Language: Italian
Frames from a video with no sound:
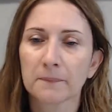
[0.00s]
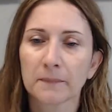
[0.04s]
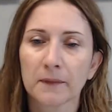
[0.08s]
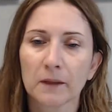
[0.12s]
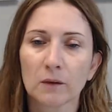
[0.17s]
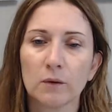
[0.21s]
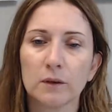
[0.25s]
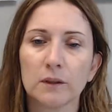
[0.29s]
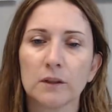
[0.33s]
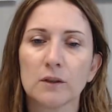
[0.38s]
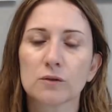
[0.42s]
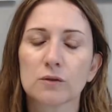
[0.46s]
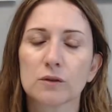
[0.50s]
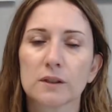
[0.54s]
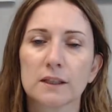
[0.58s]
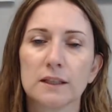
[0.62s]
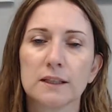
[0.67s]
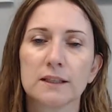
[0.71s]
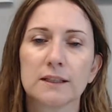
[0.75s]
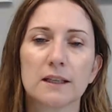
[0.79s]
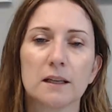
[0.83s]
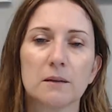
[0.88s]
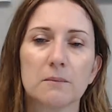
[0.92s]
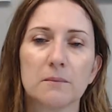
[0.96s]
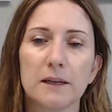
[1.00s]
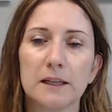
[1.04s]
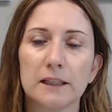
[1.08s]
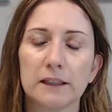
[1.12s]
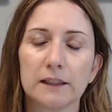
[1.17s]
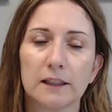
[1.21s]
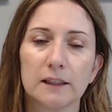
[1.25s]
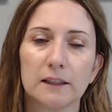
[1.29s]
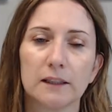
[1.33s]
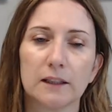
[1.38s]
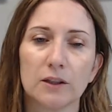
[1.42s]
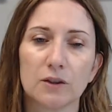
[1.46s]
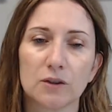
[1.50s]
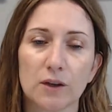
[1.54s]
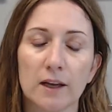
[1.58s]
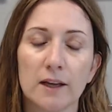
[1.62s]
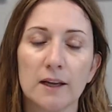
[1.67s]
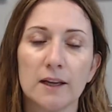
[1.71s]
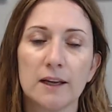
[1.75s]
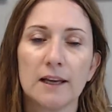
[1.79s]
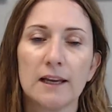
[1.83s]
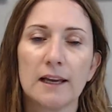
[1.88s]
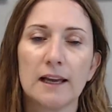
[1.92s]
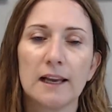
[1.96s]
Quindi sostanzialmente dice
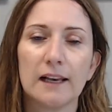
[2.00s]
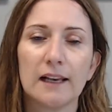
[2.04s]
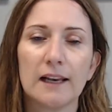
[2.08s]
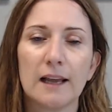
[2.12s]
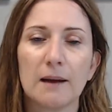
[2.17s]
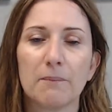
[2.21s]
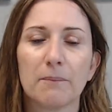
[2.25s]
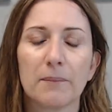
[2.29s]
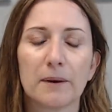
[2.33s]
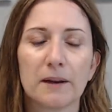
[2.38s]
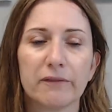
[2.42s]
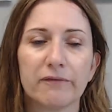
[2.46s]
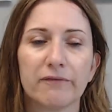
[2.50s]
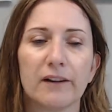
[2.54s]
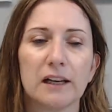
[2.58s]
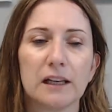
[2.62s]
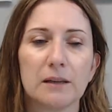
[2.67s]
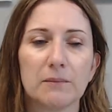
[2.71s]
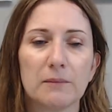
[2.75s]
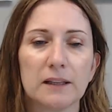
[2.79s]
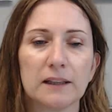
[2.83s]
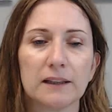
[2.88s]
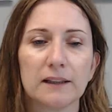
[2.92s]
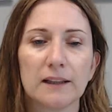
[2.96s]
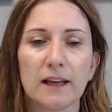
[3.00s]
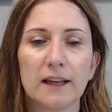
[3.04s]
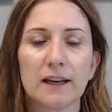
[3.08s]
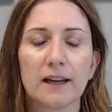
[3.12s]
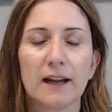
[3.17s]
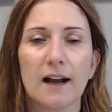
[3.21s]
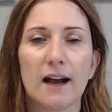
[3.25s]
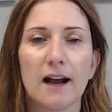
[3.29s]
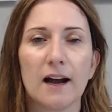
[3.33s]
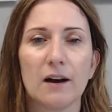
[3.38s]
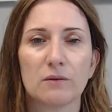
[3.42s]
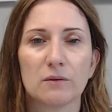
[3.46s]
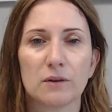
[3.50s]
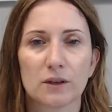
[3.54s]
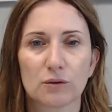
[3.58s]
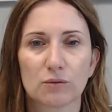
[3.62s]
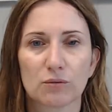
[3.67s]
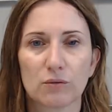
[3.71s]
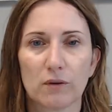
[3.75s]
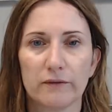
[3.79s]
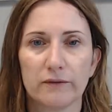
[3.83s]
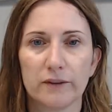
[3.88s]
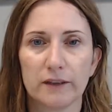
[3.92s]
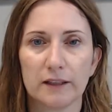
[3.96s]
la prefallimentare ha una
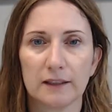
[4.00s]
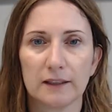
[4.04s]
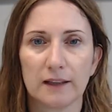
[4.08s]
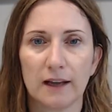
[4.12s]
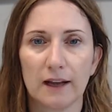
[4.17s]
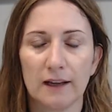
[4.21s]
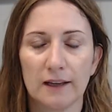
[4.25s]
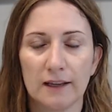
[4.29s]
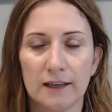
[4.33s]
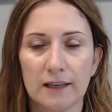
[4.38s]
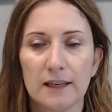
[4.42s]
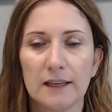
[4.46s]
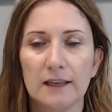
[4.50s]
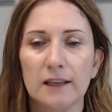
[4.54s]
sua vita,